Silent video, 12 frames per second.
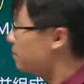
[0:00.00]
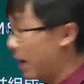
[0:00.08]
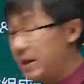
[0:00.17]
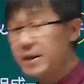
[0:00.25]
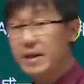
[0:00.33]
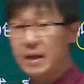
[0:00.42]

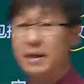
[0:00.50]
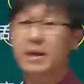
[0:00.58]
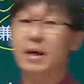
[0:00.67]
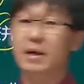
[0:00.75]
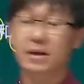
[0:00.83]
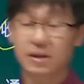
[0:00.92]
买一点
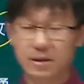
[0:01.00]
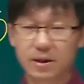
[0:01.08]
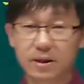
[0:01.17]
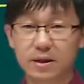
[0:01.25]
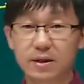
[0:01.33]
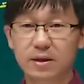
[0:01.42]
点也
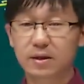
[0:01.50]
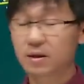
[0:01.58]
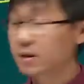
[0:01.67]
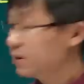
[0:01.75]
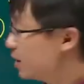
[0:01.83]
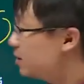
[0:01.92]
可以
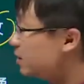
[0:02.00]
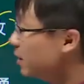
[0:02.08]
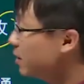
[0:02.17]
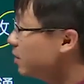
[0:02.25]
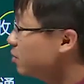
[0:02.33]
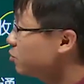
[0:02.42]
啊。但
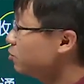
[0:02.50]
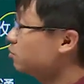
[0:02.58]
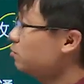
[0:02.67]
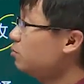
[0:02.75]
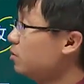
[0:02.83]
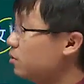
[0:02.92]
在
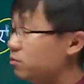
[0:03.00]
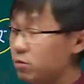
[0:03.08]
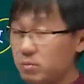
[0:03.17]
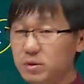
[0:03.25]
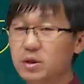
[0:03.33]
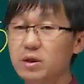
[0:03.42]
从
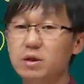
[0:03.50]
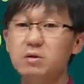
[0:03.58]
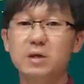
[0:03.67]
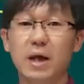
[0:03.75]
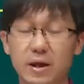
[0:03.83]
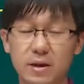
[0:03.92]
我们这个教
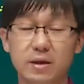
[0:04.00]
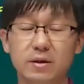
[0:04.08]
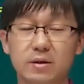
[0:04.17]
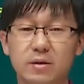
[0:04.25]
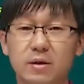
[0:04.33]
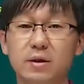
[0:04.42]
材的
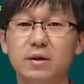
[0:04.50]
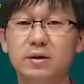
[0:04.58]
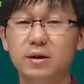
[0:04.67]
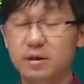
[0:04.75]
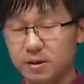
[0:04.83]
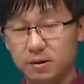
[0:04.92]
啊
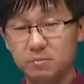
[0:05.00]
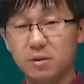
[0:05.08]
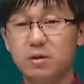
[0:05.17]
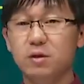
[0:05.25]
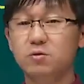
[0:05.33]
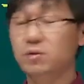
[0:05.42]
这个层
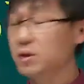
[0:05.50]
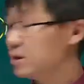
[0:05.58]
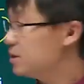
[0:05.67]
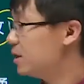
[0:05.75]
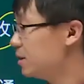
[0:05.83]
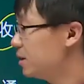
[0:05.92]
面上去理
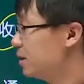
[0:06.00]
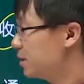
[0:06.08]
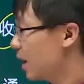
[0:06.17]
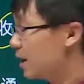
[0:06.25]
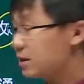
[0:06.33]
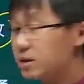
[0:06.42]
解呢，
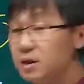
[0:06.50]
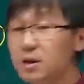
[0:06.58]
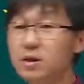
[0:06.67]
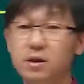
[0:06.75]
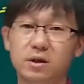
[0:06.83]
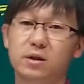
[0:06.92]
它
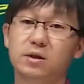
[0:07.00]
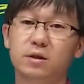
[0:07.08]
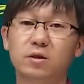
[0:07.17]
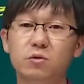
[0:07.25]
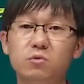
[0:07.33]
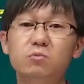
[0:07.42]
特指是
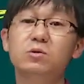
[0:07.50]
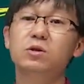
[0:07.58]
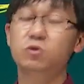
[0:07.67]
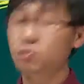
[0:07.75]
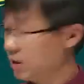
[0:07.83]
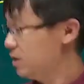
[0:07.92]
控
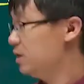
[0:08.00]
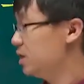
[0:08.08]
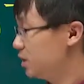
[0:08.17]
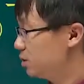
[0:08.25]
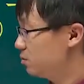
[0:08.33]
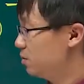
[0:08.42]
制权的这
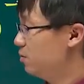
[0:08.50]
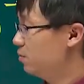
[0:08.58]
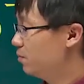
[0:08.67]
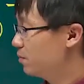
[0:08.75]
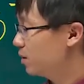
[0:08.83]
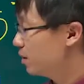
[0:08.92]
个收购
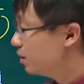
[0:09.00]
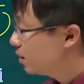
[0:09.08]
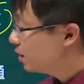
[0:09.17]
啊。